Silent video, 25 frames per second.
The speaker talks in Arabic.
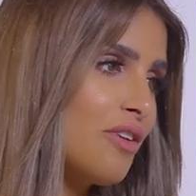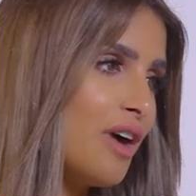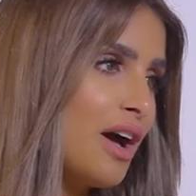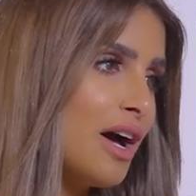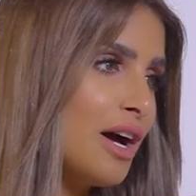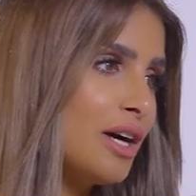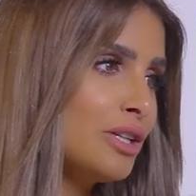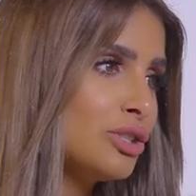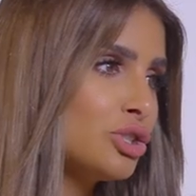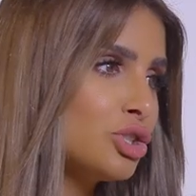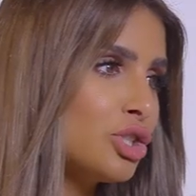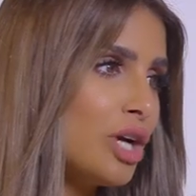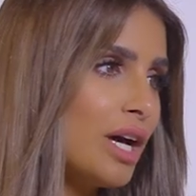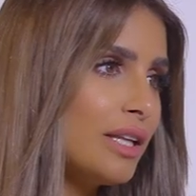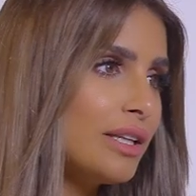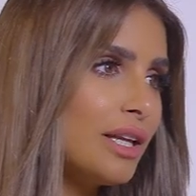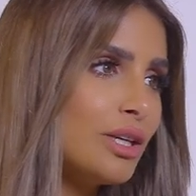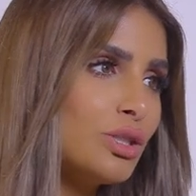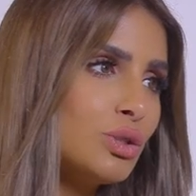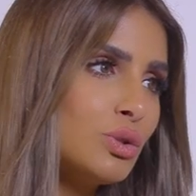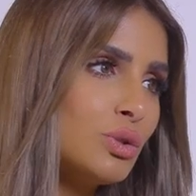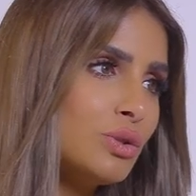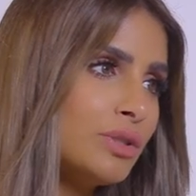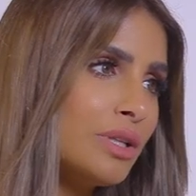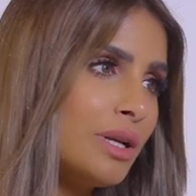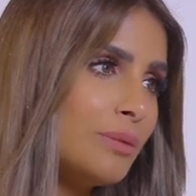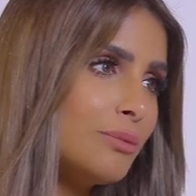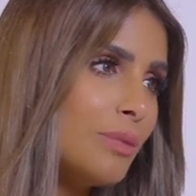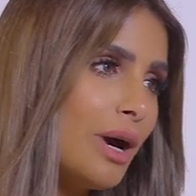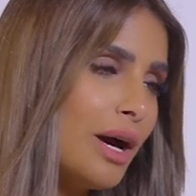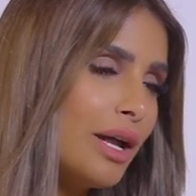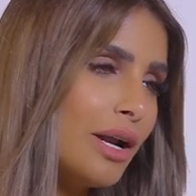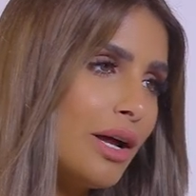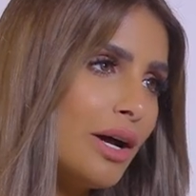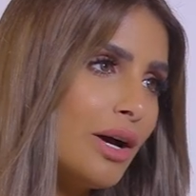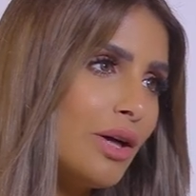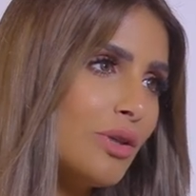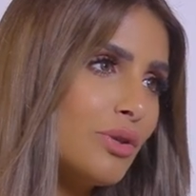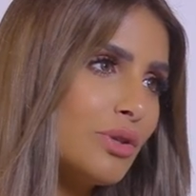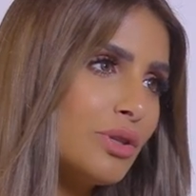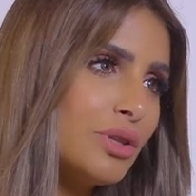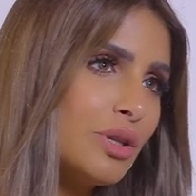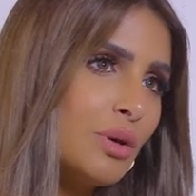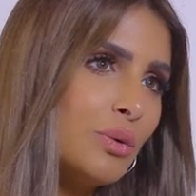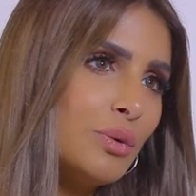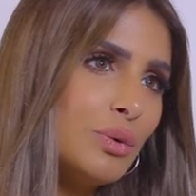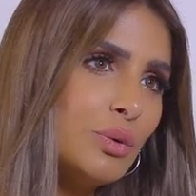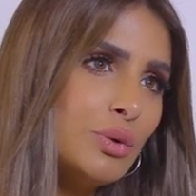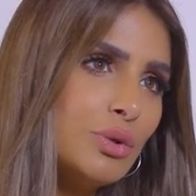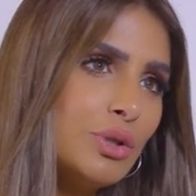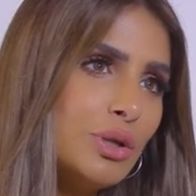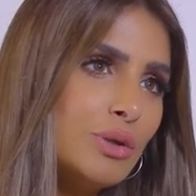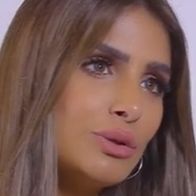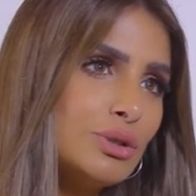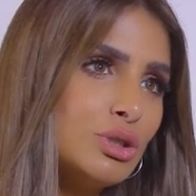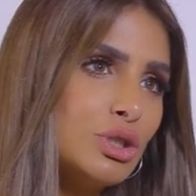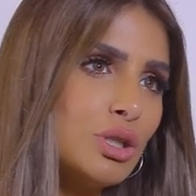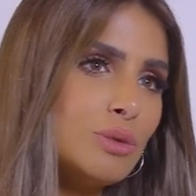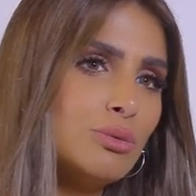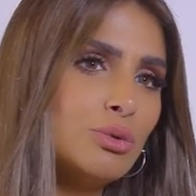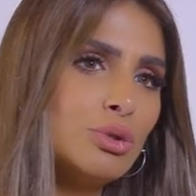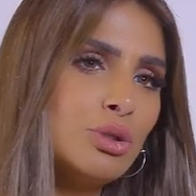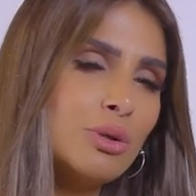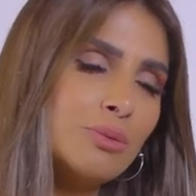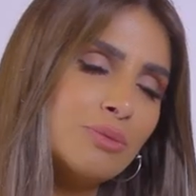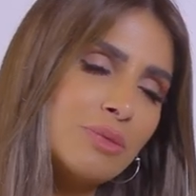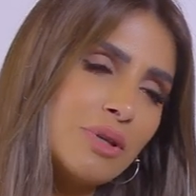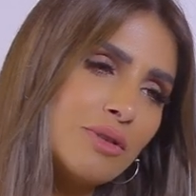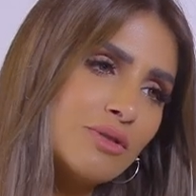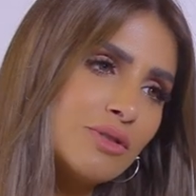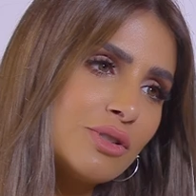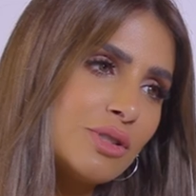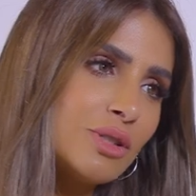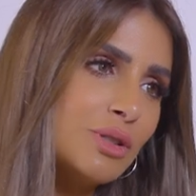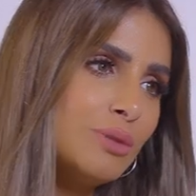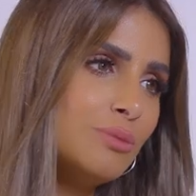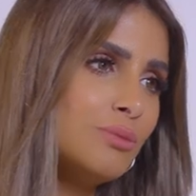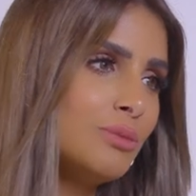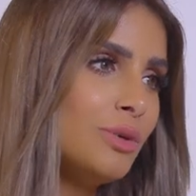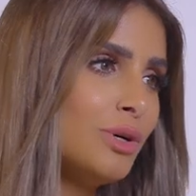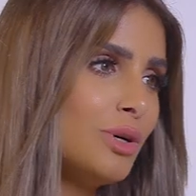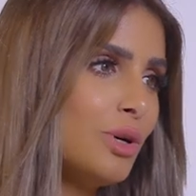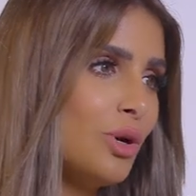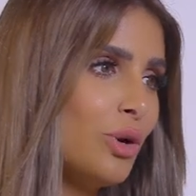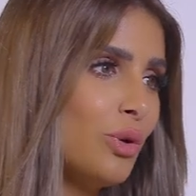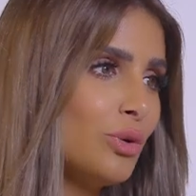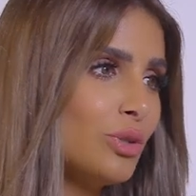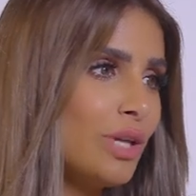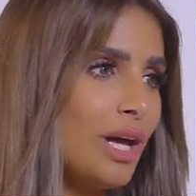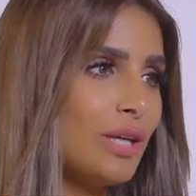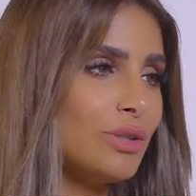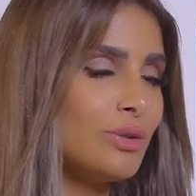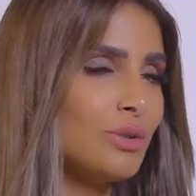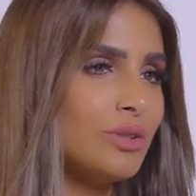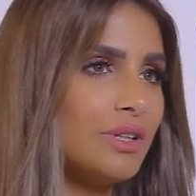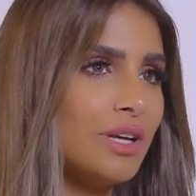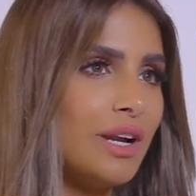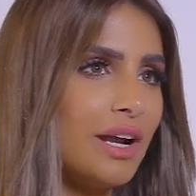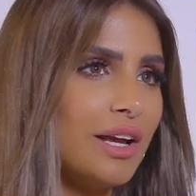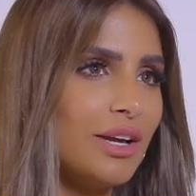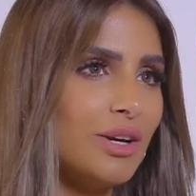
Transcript: فإن شاء الله تشون المعرض وتنورونا وتجربونهم نفسكم تعطونا